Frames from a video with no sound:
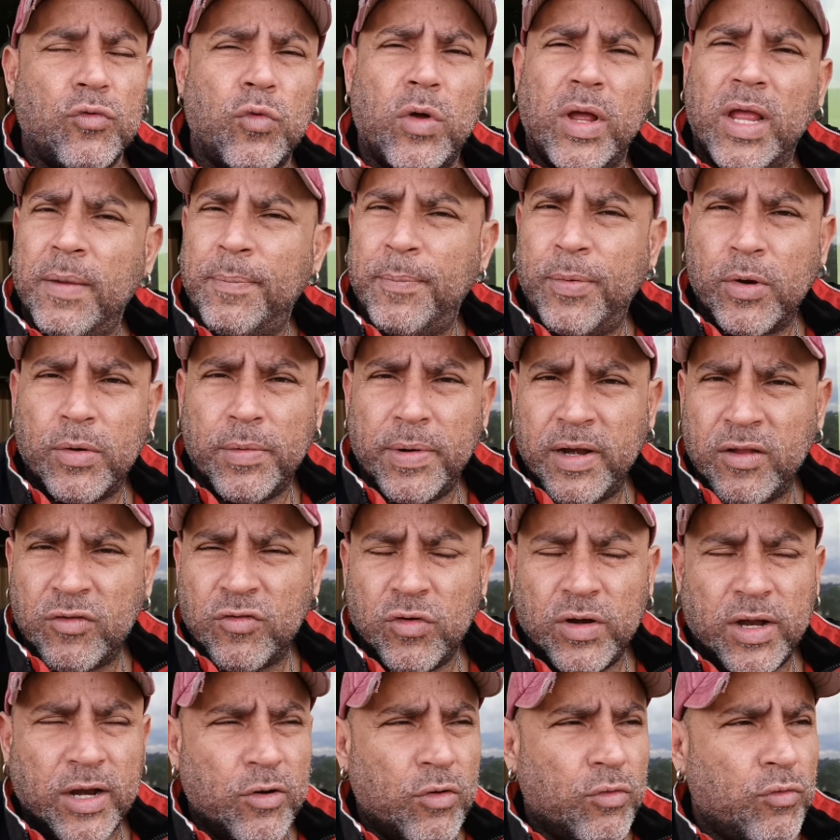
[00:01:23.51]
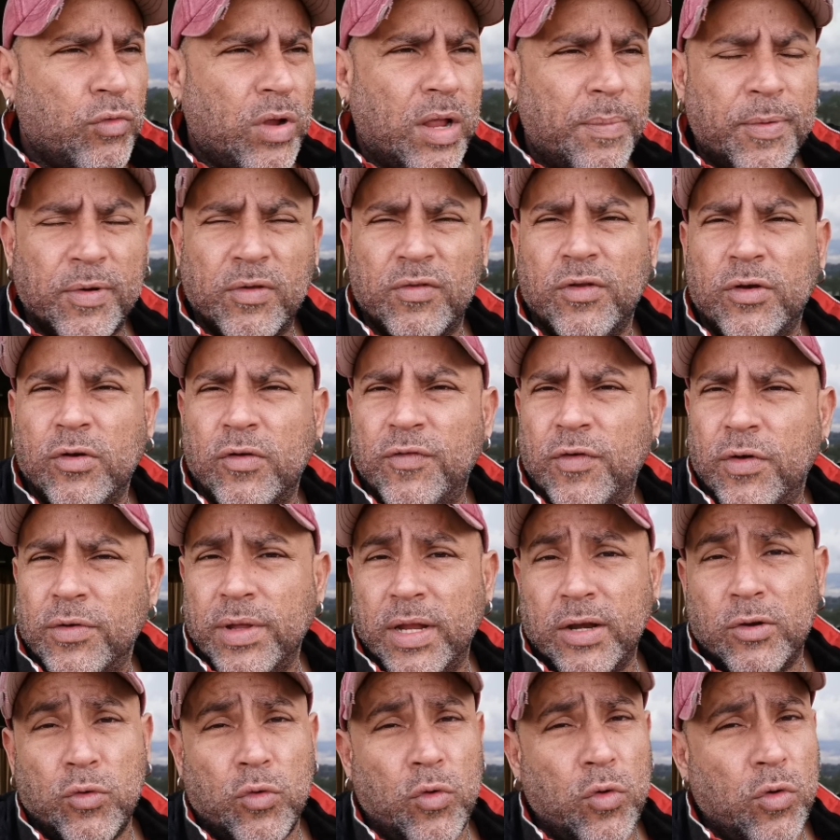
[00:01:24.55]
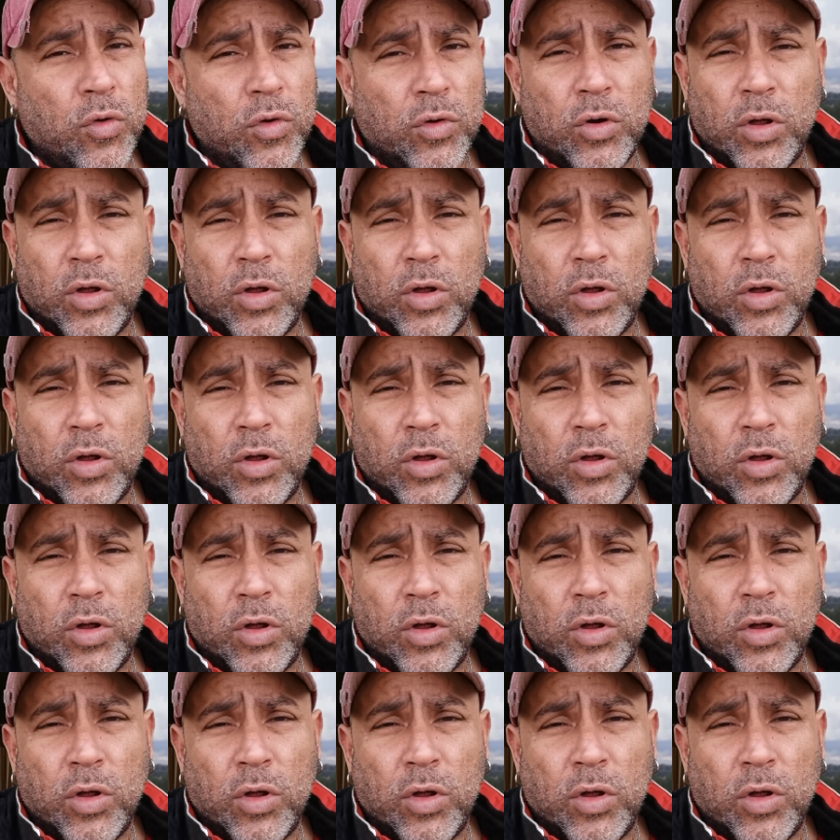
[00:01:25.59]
No es por venezolanos, no es por xenofobia, no.